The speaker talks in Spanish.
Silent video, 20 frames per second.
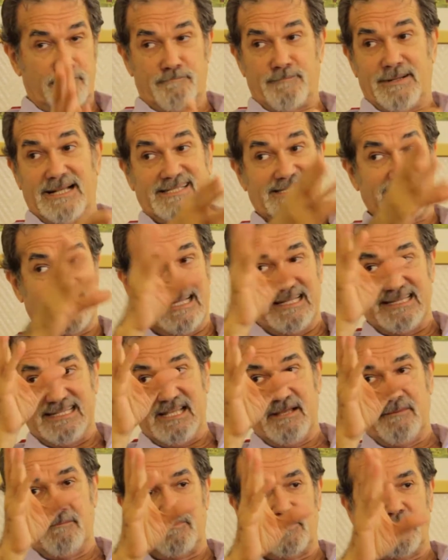Pasa el
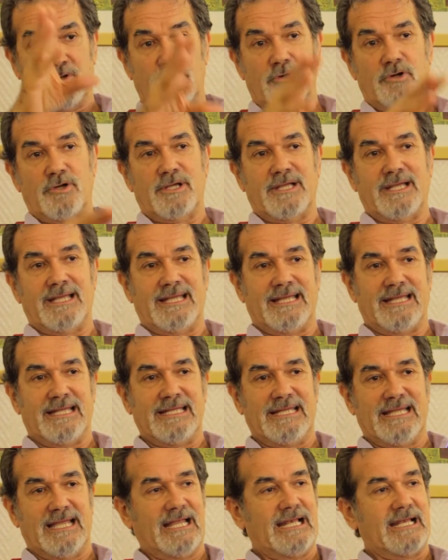tiempo
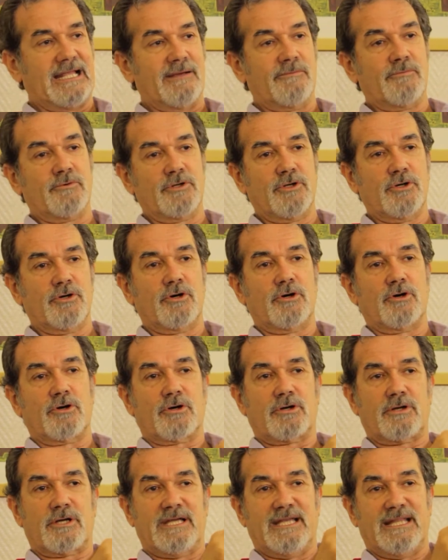y el que
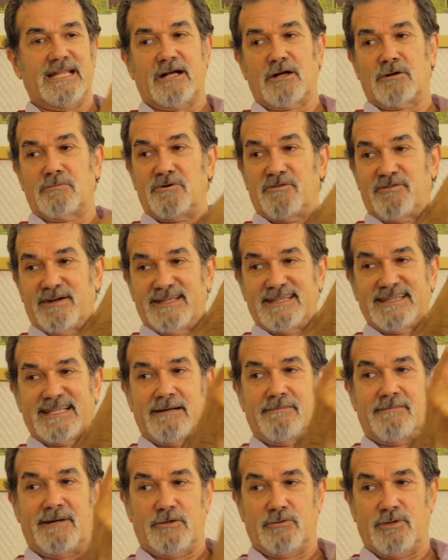murió queda como
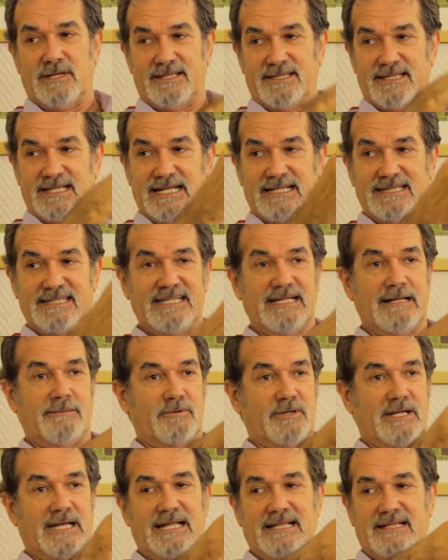fantasma durante la tira
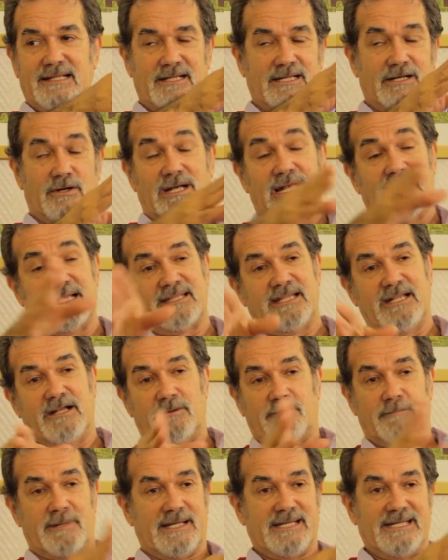porque la, ah,
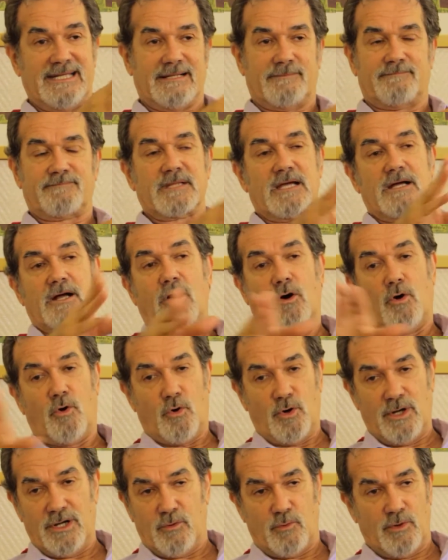tira va a ir,
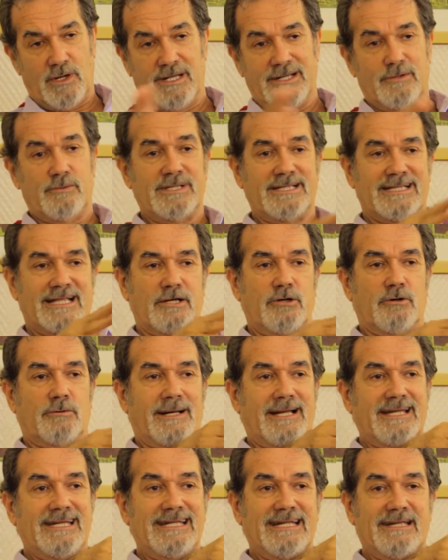o el, unitario
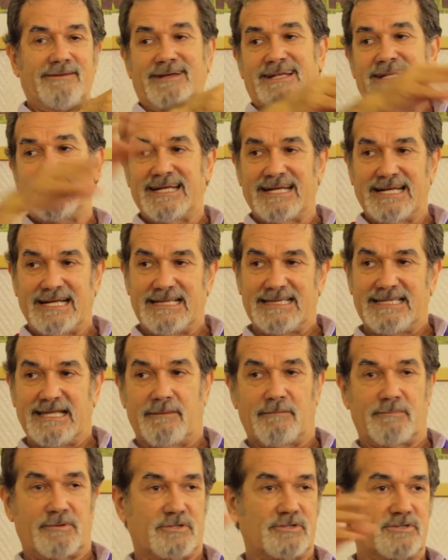va a ir y venir en el tiempo.